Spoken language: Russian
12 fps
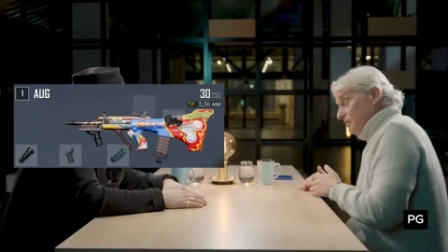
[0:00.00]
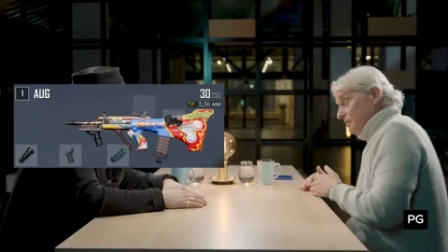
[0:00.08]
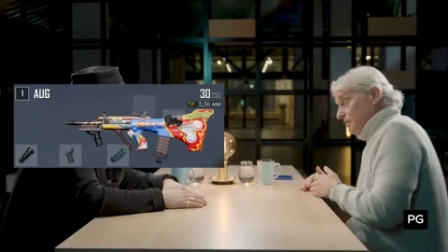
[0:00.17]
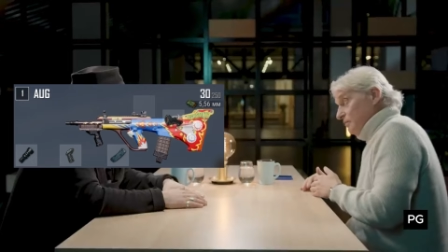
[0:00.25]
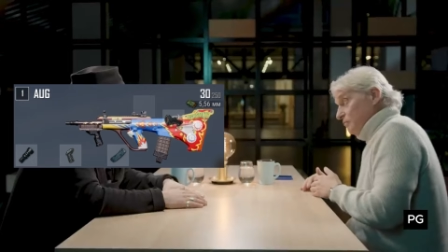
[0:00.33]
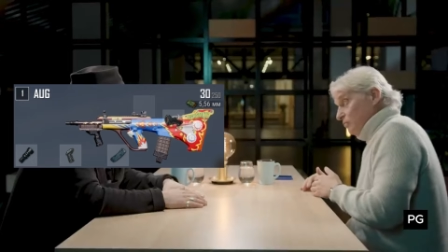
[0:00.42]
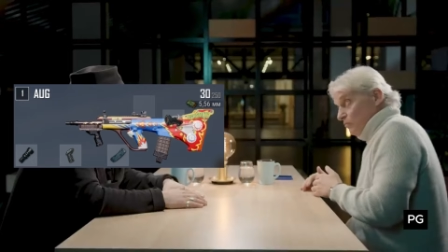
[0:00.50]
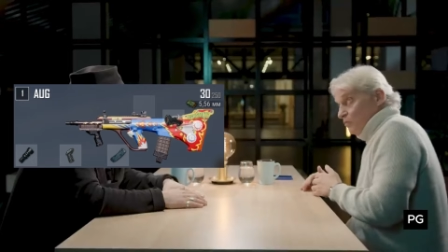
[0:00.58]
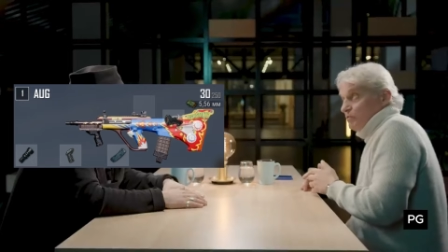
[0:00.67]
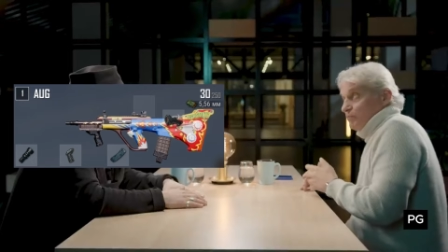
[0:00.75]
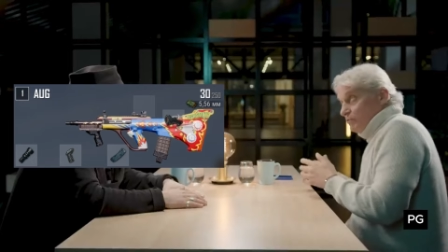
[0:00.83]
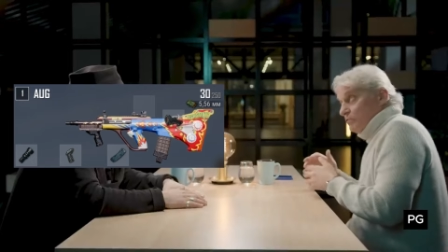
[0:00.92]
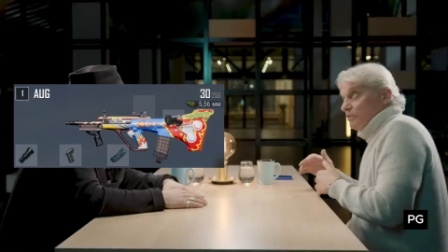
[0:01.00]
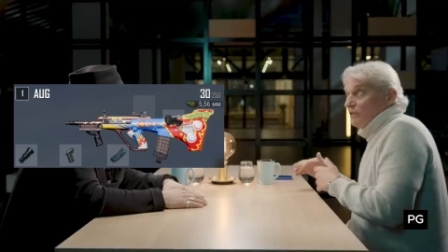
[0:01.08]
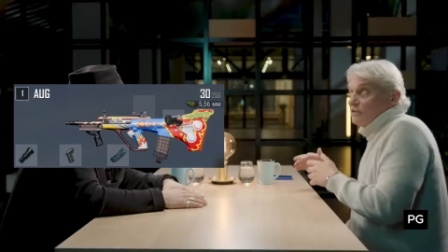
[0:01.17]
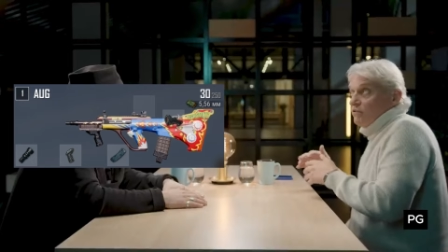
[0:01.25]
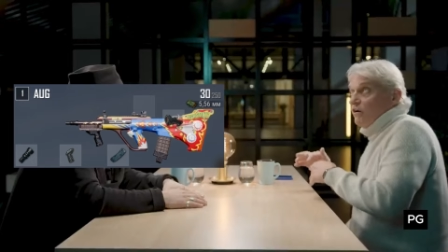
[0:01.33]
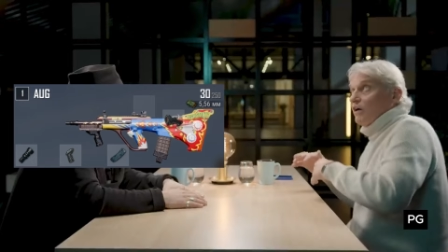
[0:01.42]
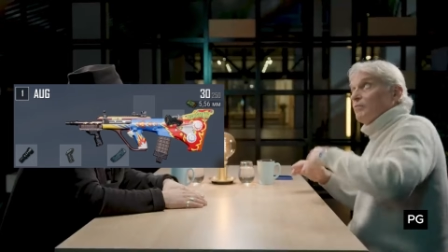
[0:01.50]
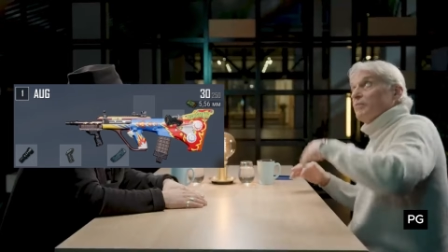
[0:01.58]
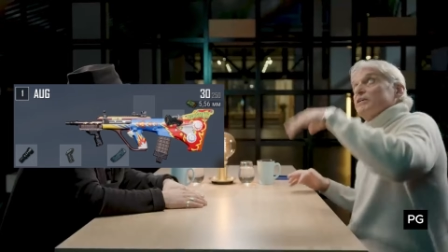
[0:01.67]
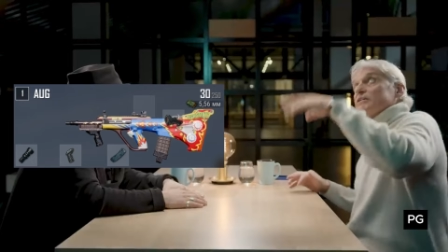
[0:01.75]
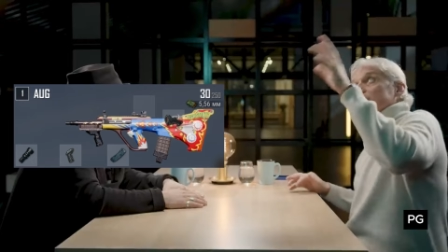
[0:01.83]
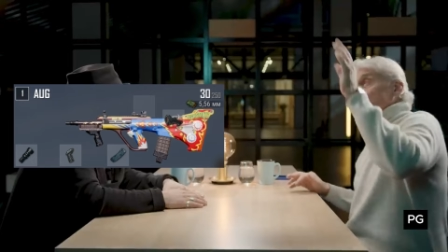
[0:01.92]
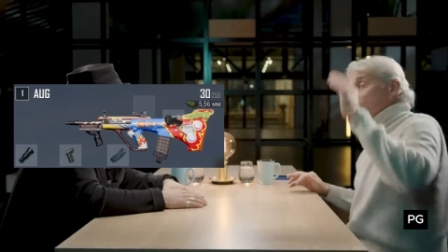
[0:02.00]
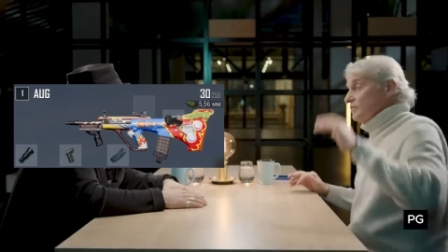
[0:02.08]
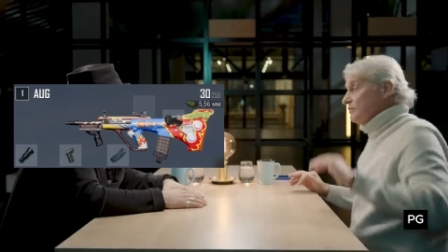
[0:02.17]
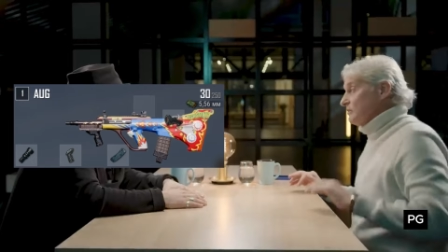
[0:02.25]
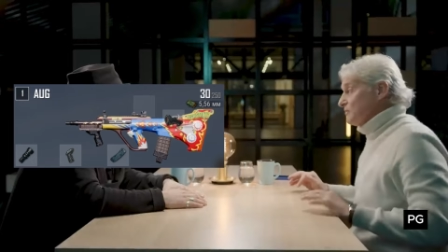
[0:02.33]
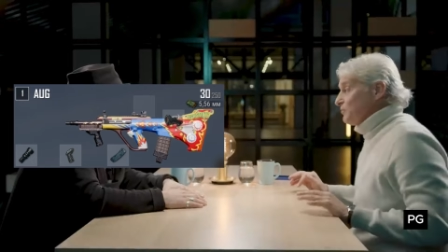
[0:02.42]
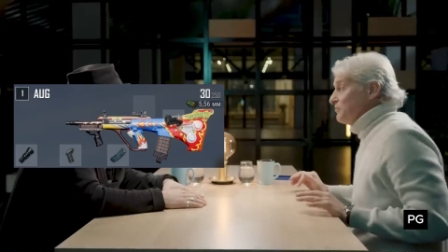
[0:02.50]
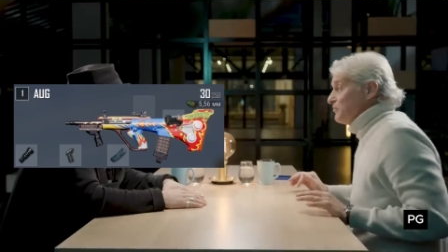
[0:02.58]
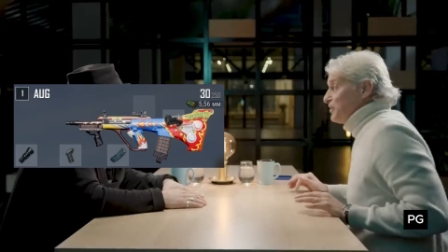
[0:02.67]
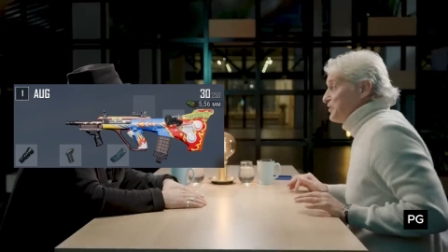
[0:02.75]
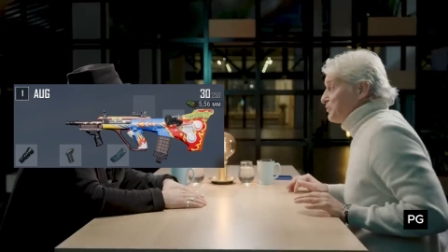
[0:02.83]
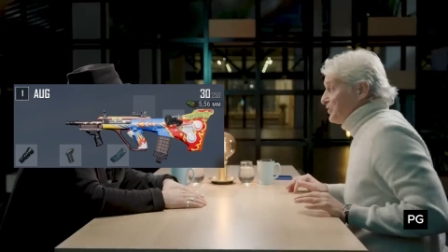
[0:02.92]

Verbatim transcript: да. Ну, может быть, он как-то выкарабкается и все-таки на свой верес